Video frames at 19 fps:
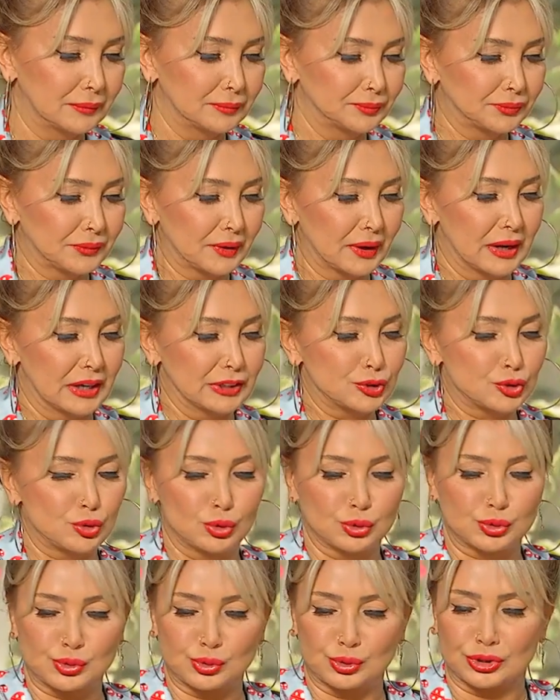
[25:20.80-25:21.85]
O kadar Aşk
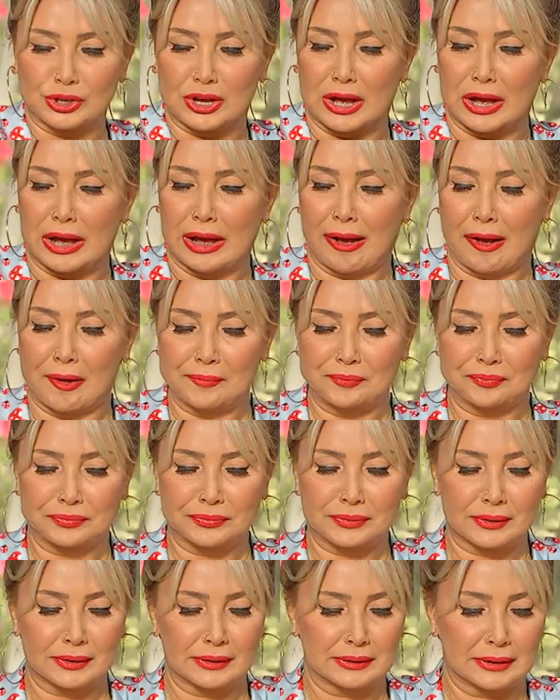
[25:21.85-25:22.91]
olsun Bunu çok ya. güzel olmuş lokum
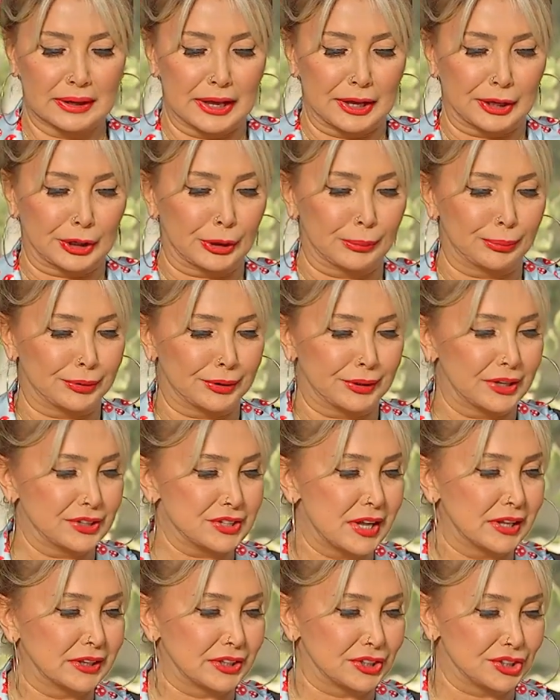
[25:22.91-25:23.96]
gibi. Hangi birine
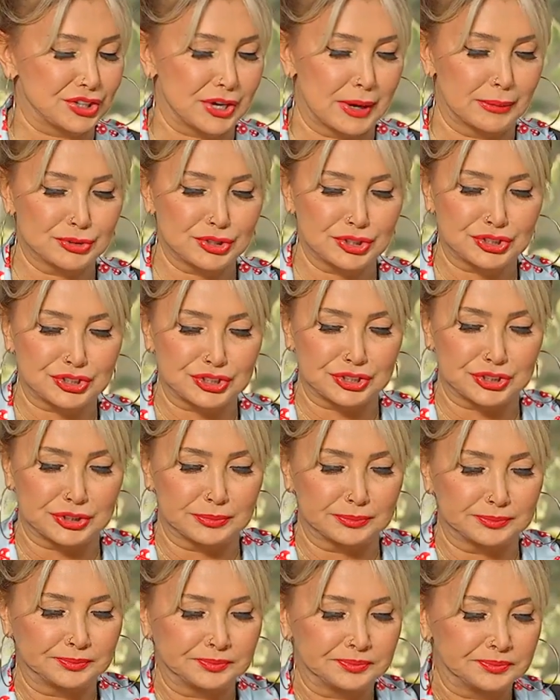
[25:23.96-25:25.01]
saldıracağımı şaşırdım.